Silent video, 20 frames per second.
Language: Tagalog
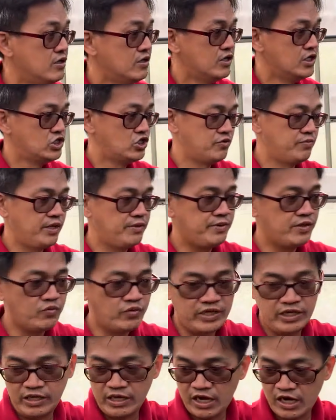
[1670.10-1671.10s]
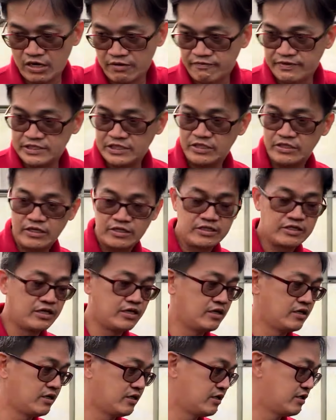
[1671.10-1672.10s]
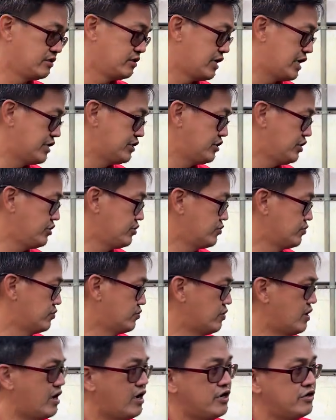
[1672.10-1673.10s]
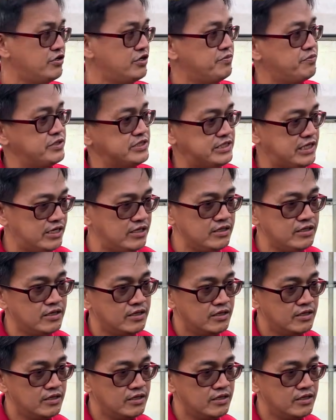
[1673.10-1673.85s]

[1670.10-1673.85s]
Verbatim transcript: So maybe we harvest it at uh, 90 to 100%